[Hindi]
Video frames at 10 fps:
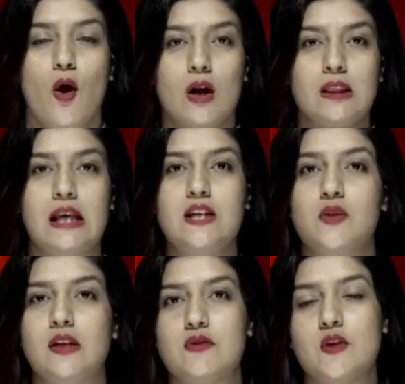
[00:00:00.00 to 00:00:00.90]
और देश
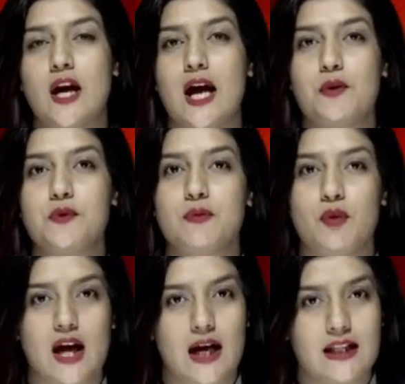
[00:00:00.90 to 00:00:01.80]
के रचनाकारों से
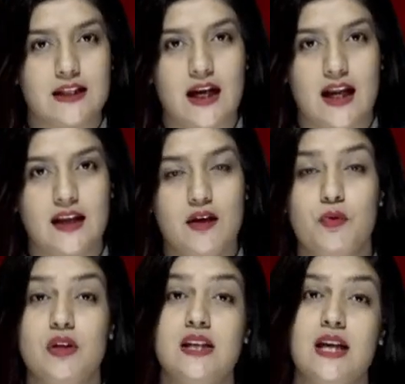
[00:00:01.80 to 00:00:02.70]
मुलाकात कराएंगे
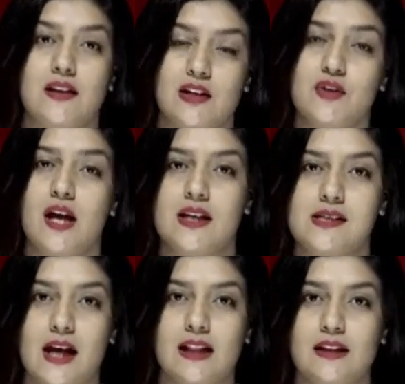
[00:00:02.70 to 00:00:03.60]
उनकी एक रचना के
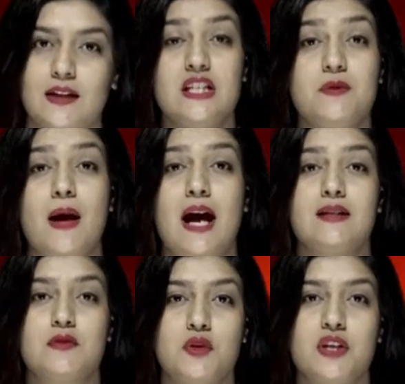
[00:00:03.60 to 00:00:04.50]
साथ इस बार
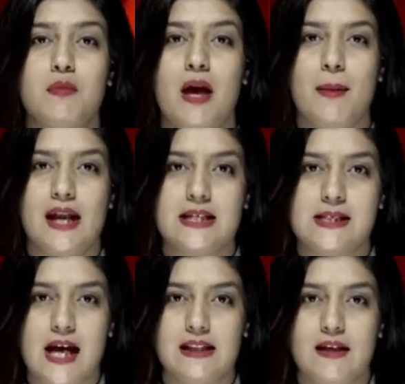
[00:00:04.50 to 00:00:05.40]
सृजन में हमारे
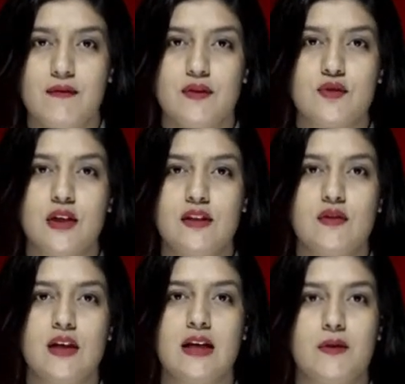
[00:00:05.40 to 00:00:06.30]
साथ है विंध्य क्षेत्र
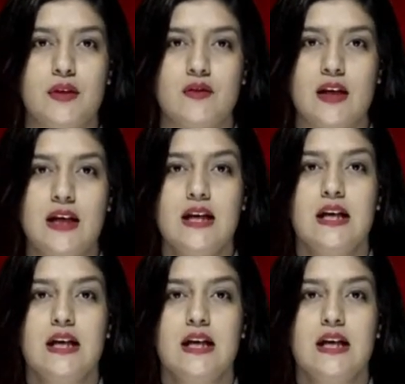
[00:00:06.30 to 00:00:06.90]
की कवित्री